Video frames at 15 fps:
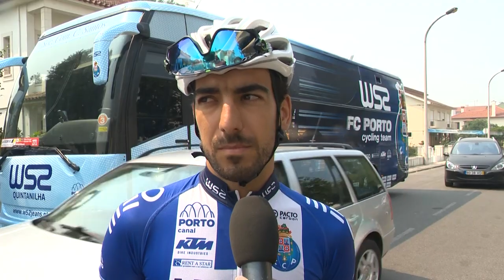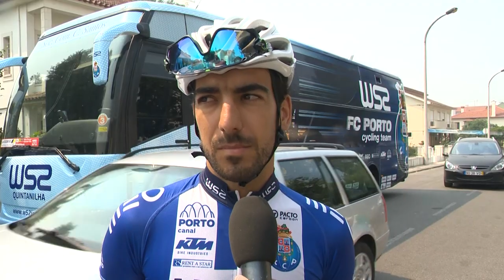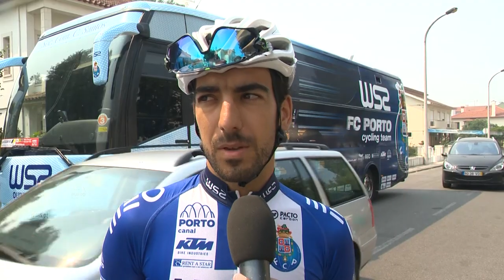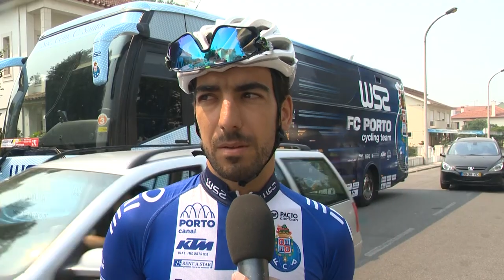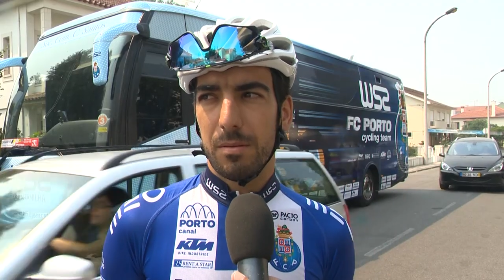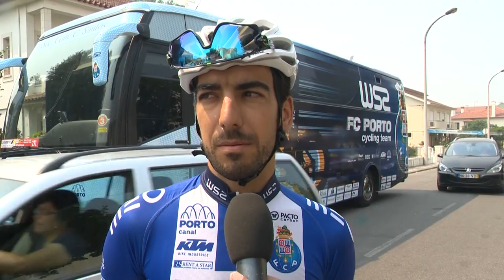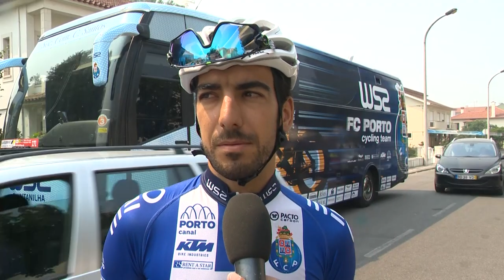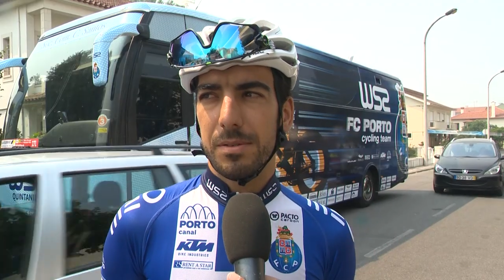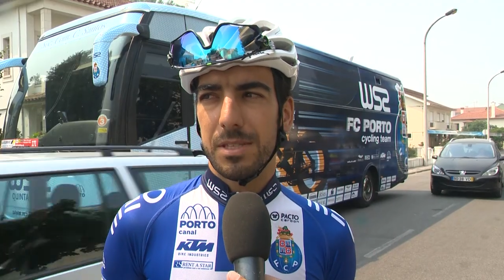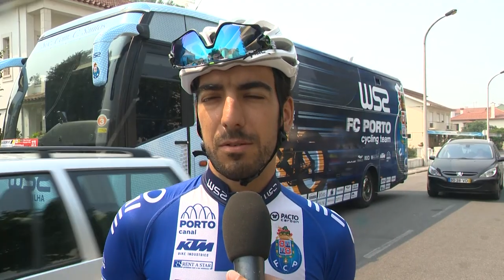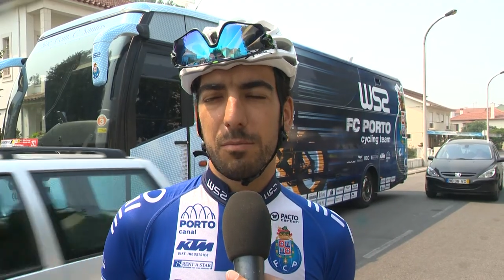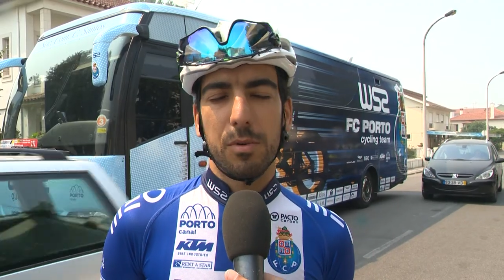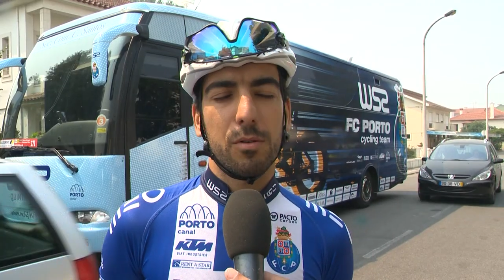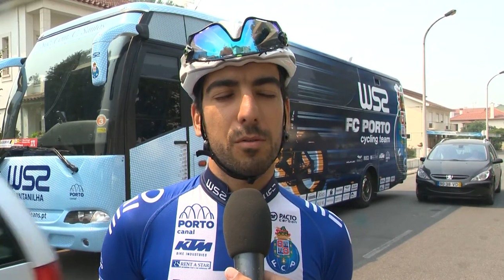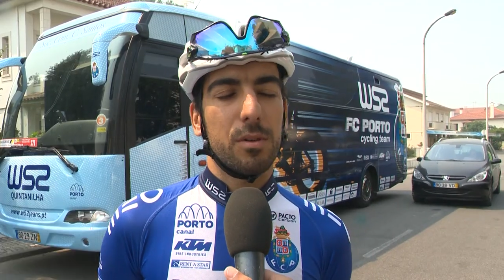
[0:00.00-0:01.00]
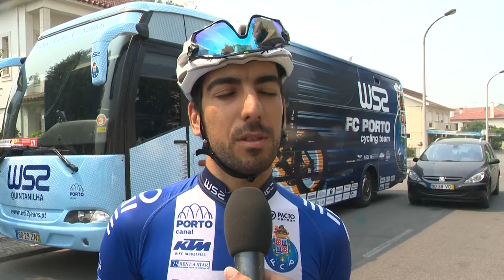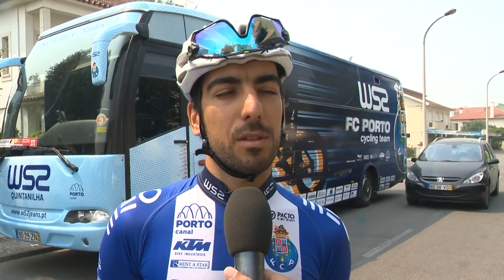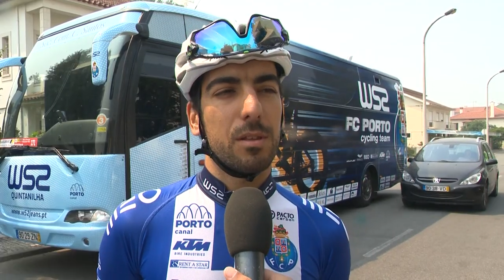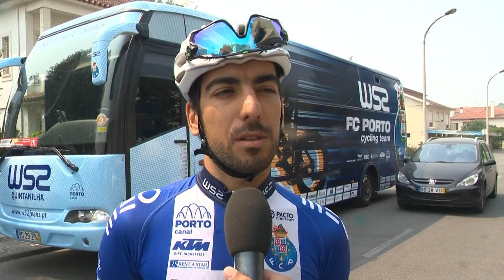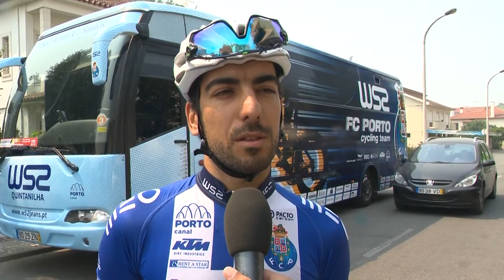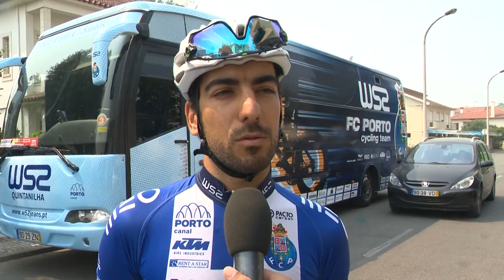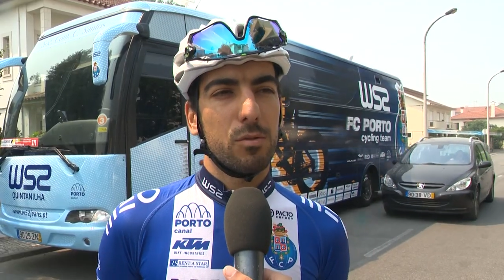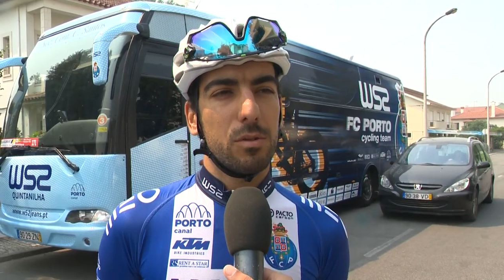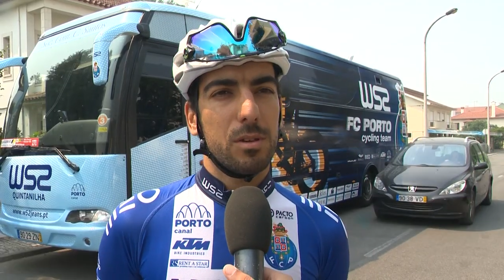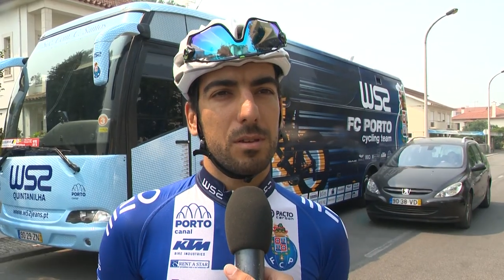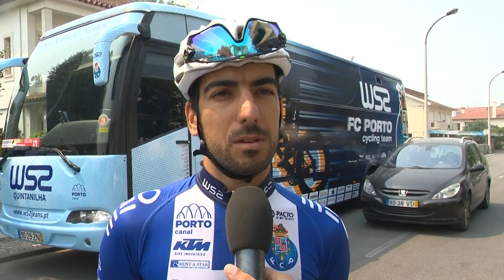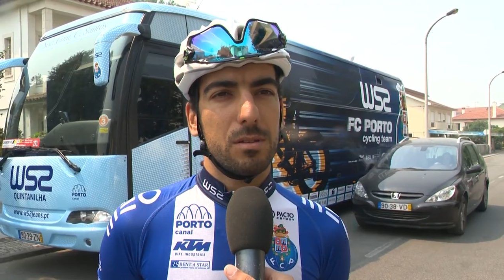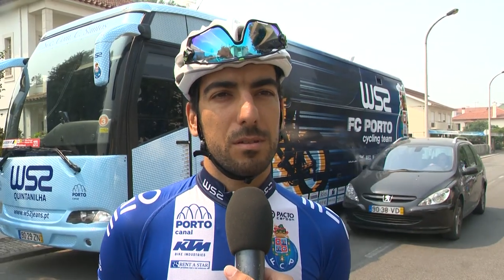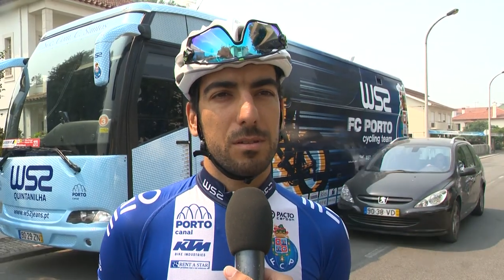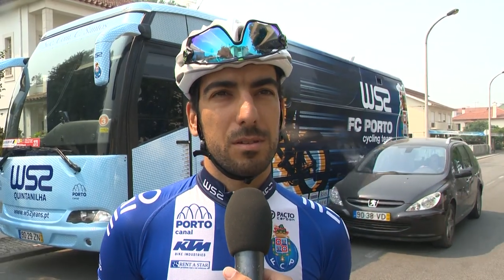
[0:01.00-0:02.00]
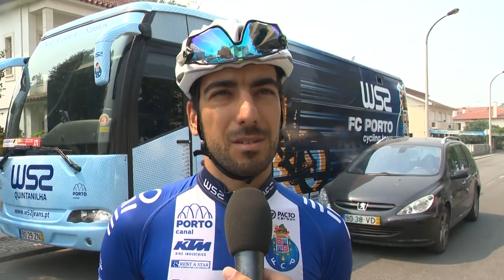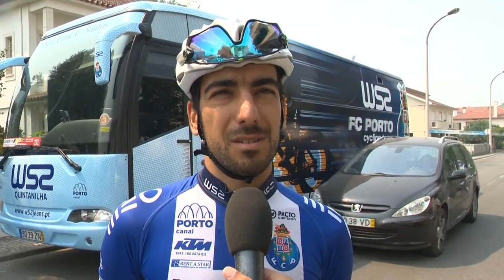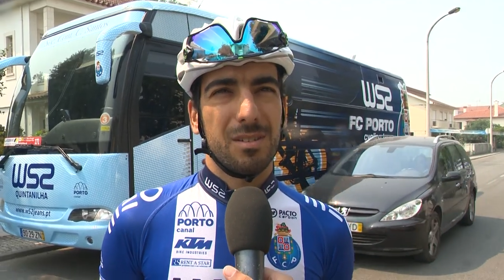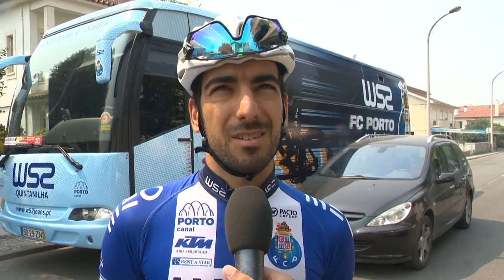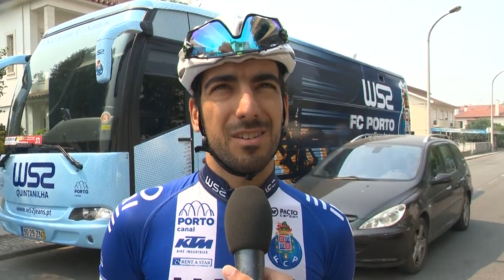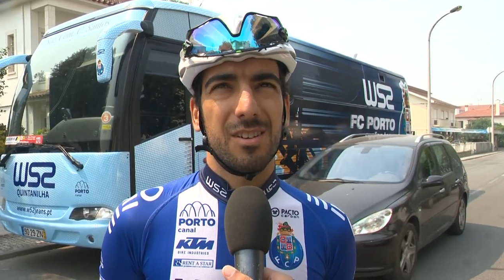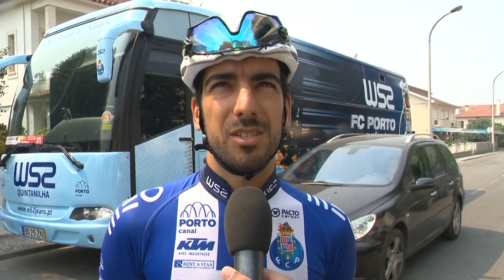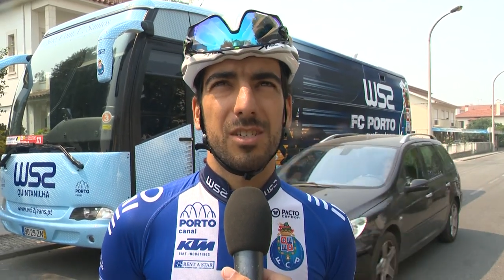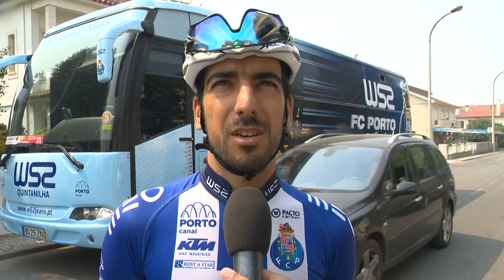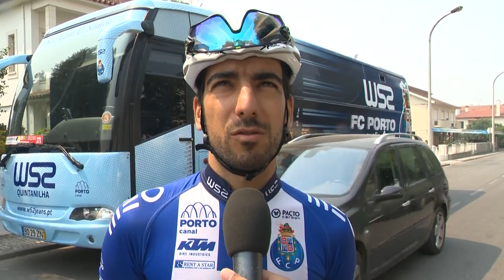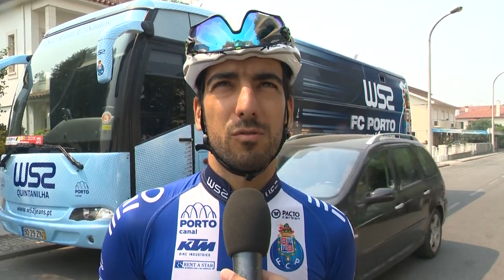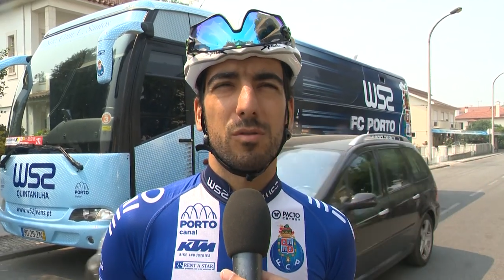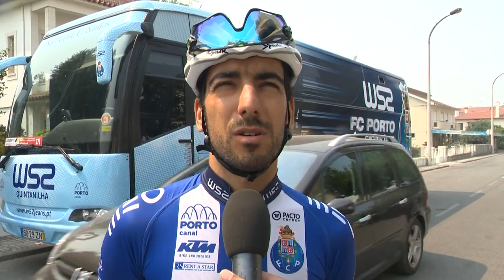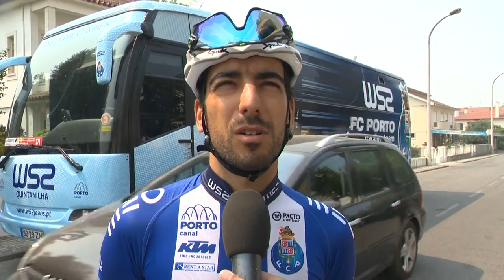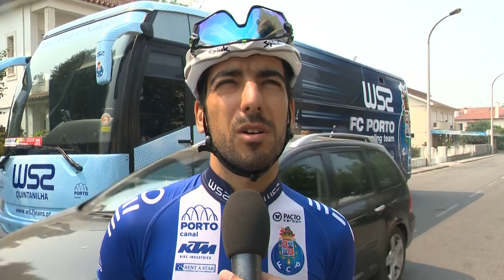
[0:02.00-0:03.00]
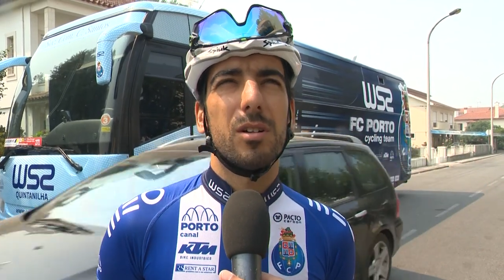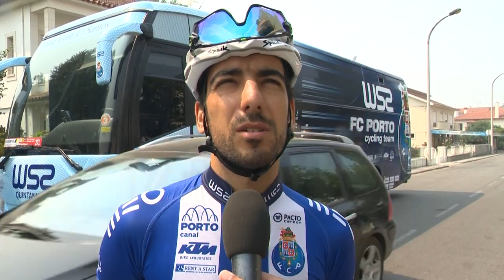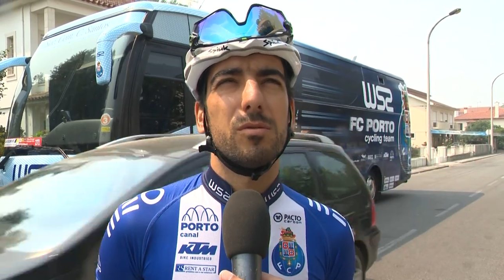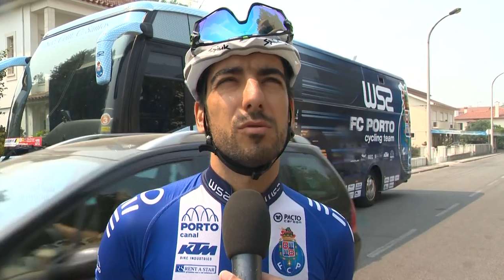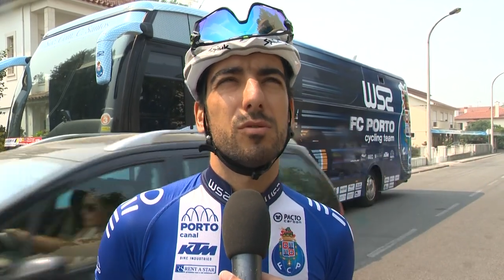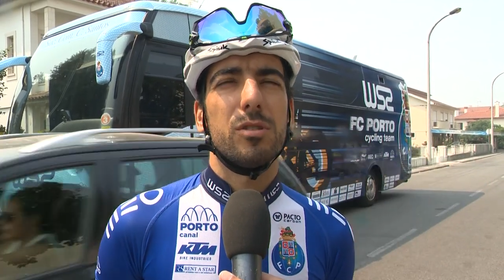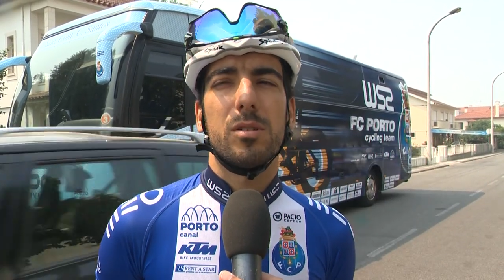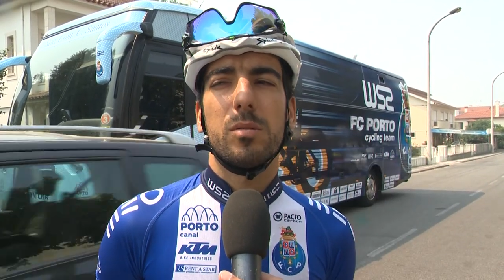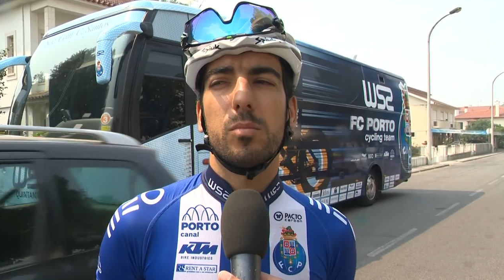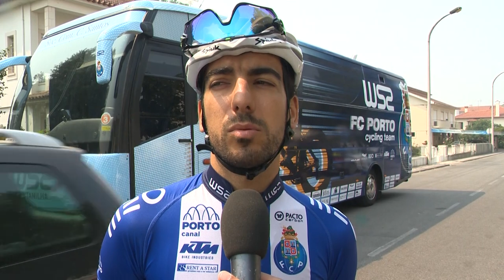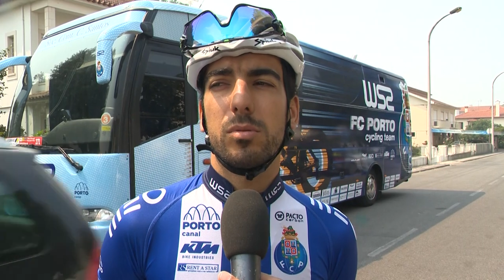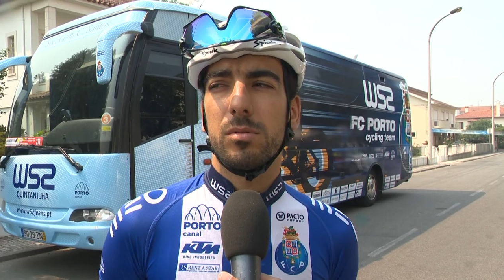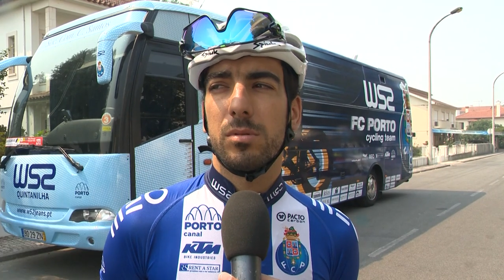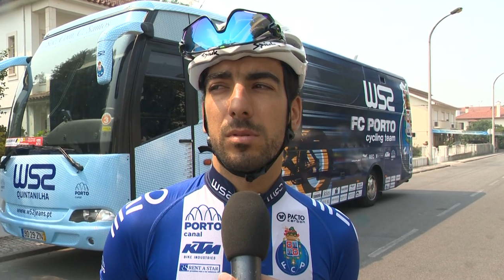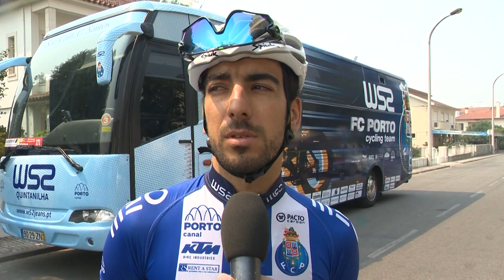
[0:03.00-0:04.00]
Bem, vai ser uma corrida dura, já não corro há algum tempo